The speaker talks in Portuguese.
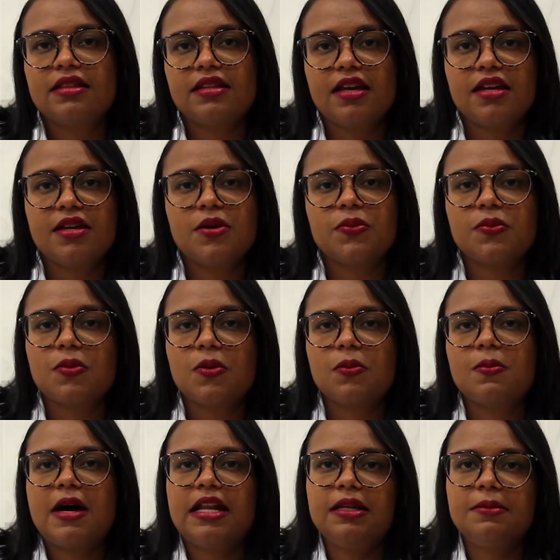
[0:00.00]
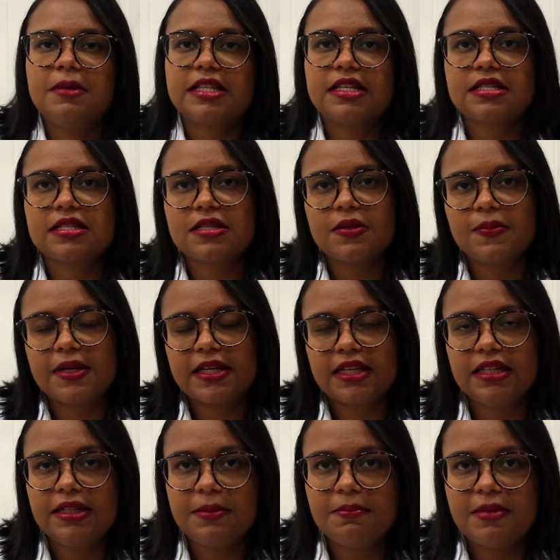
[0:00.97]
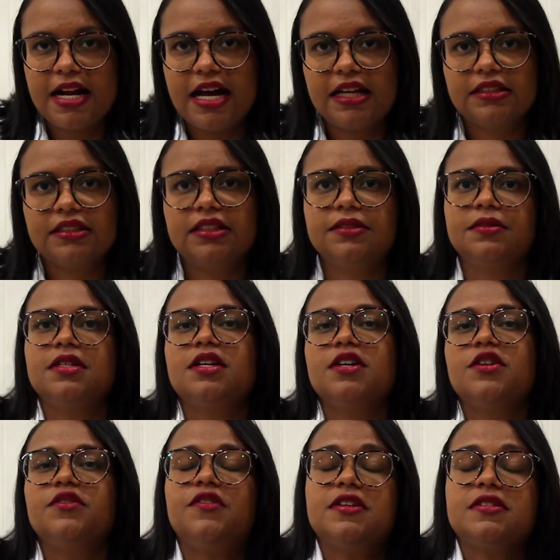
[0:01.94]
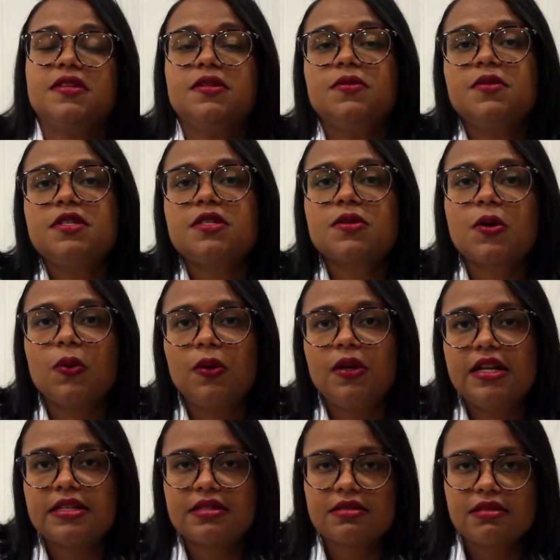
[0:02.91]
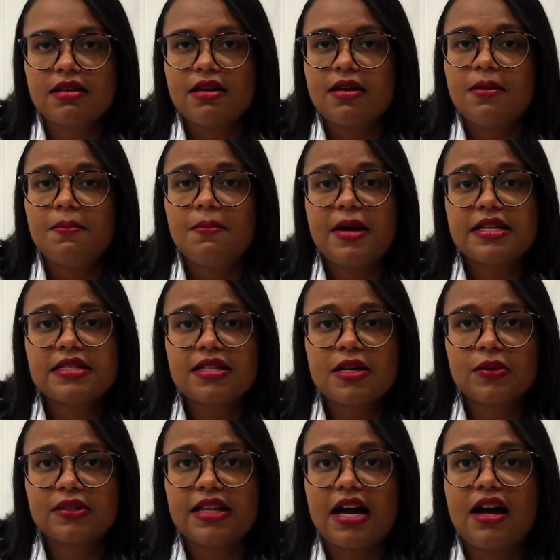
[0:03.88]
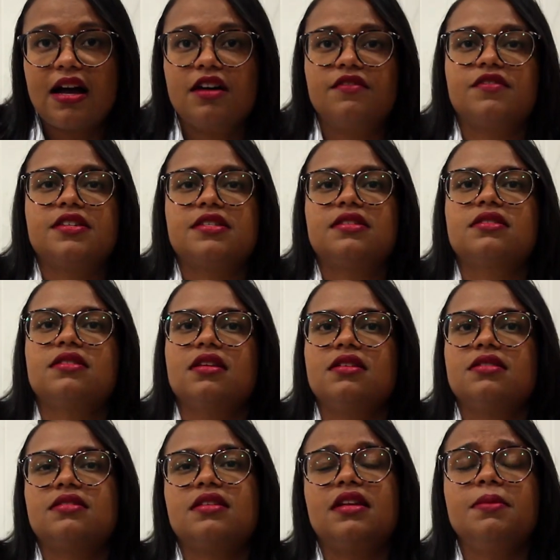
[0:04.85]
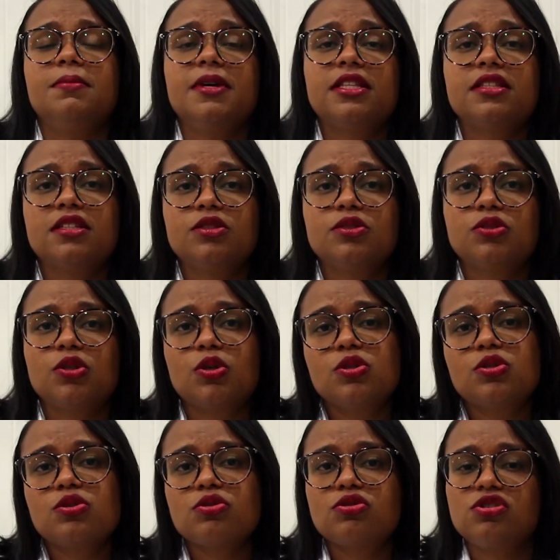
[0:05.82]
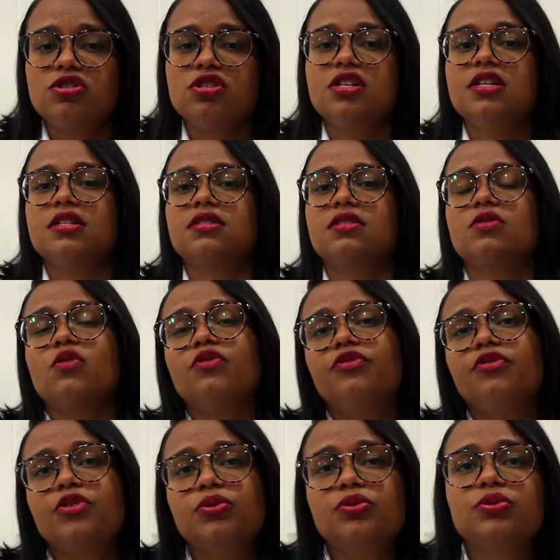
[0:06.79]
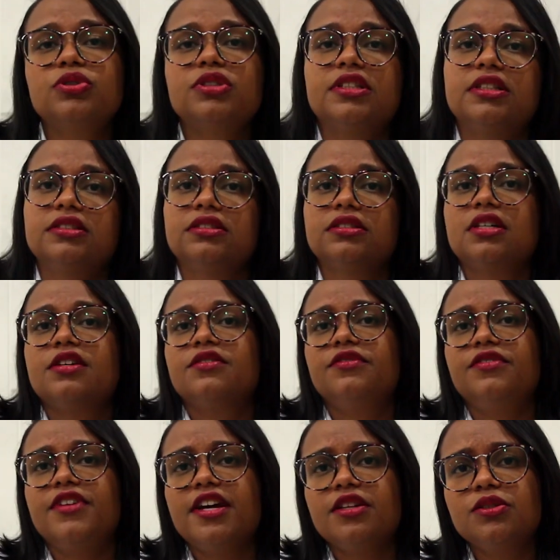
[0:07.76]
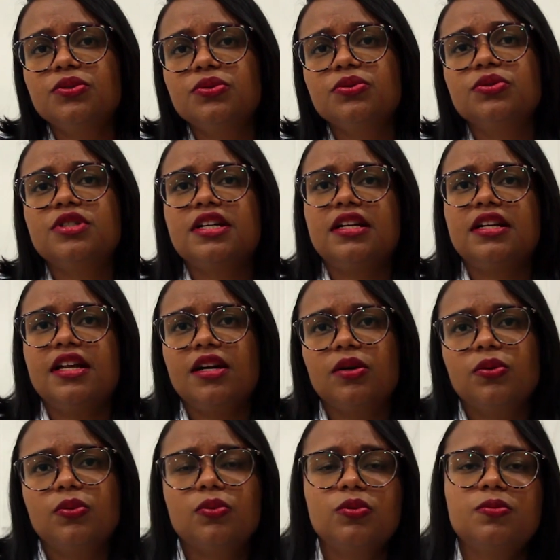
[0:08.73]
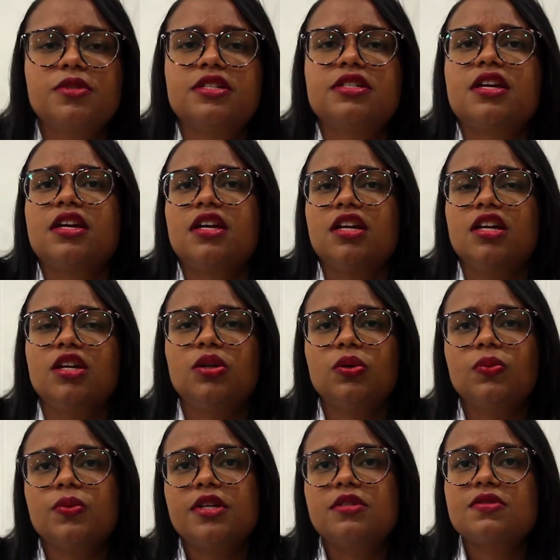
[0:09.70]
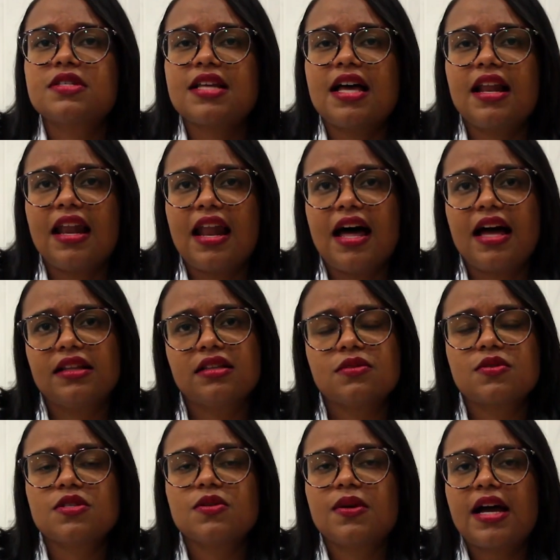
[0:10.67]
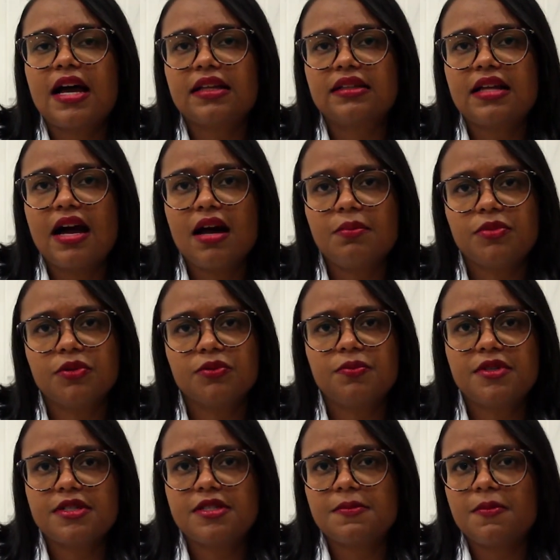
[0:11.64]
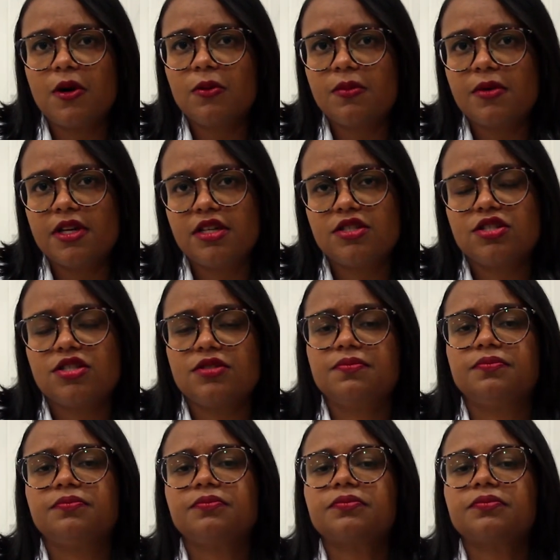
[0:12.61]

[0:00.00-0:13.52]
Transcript: tenham uma alimentação equilibrada, fazendo escolhas mais saudáveis, se alimentando todos os dias com fruta, verdura, legume, incluindo salada no seu cardápio, principalmente,